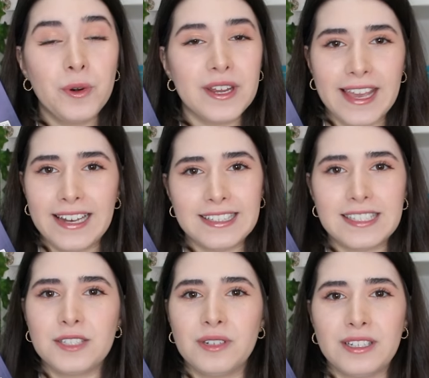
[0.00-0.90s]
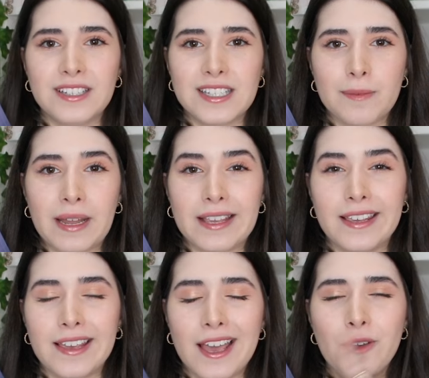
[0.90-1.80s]
porque ele tá segurando essa
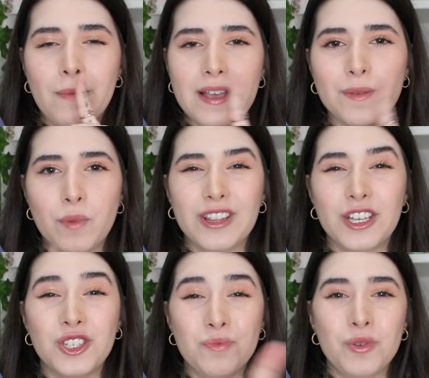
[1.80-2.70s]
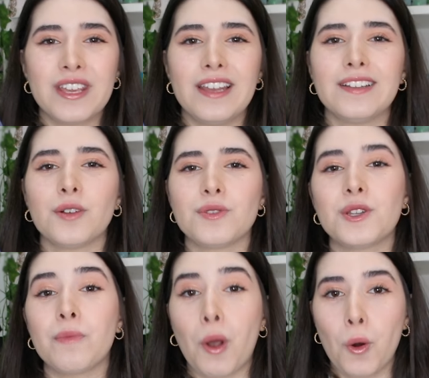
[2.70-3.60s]
plaquinha e o mais importante, porque ele tá
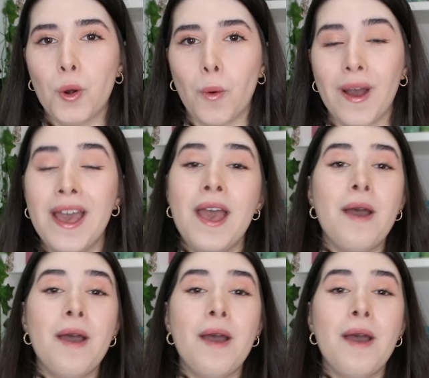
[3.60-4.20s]
usando uma coroa.